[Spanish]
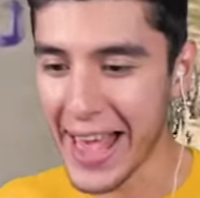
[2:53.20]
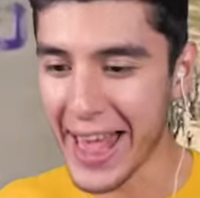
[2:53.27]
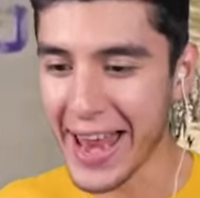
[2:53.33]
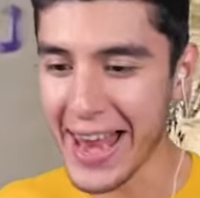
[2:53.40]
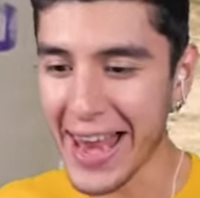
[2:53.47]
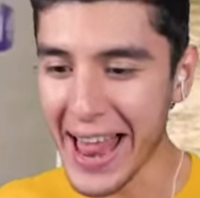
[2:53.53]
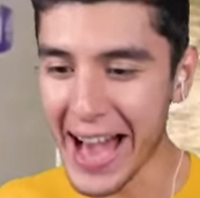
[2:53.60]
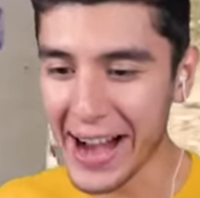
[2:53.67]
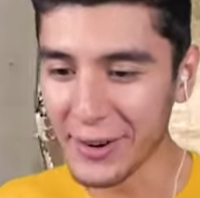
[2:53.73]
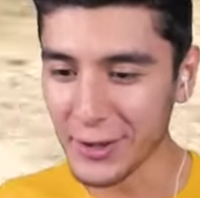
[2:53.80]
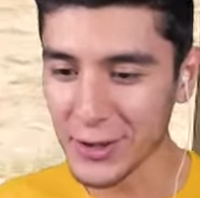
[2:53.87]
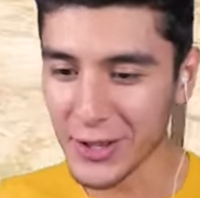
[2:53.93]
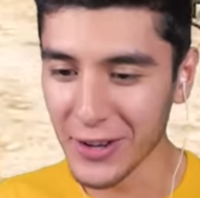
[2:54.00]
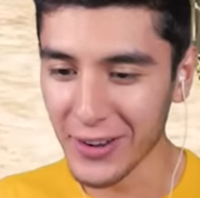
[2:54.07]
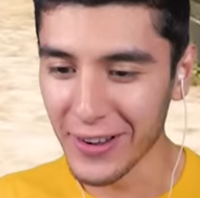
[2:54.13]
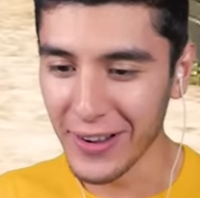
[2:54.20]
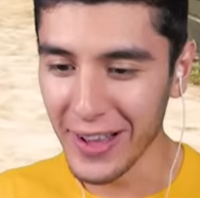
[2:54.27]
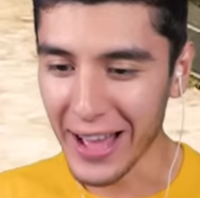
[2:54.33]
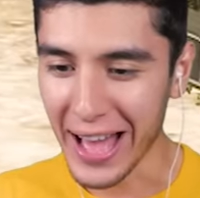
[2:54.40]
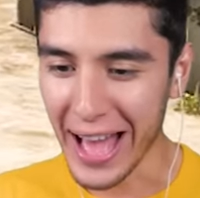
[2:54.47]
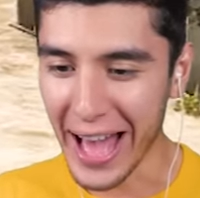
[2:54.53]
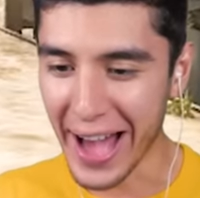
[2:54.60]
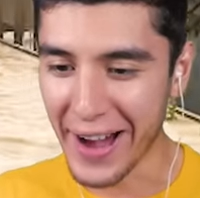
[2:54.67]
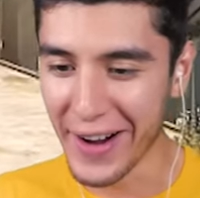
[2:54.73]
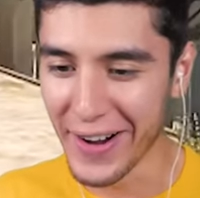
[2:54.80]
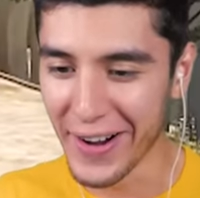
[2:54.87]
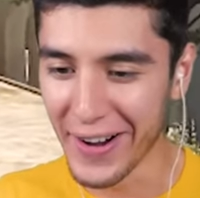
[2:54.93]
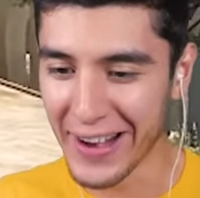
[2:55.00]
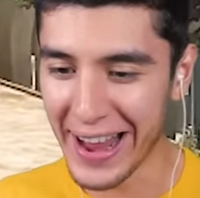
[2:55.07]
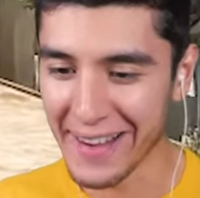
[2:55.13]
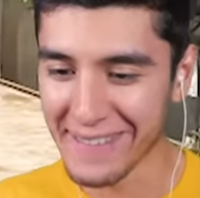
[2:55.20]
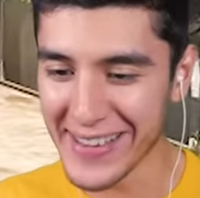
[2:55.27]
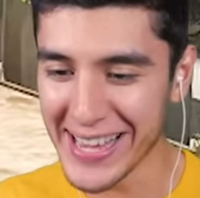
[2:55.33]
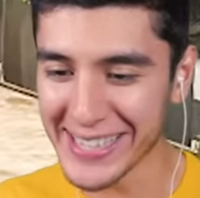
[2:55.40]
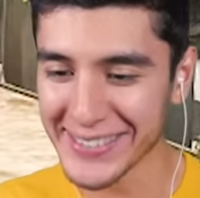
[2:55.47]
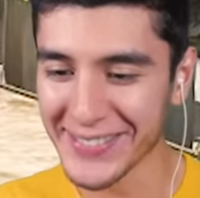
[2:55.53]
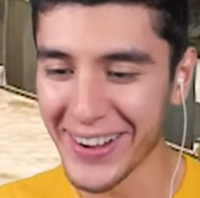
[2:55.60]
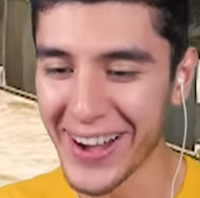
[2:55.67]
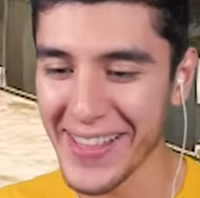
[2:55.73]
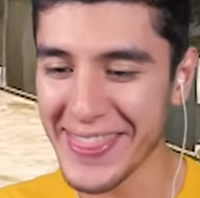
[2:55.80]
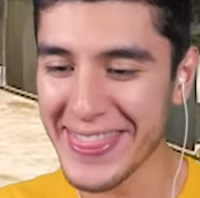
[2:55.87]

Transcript: el auto Ahora mismo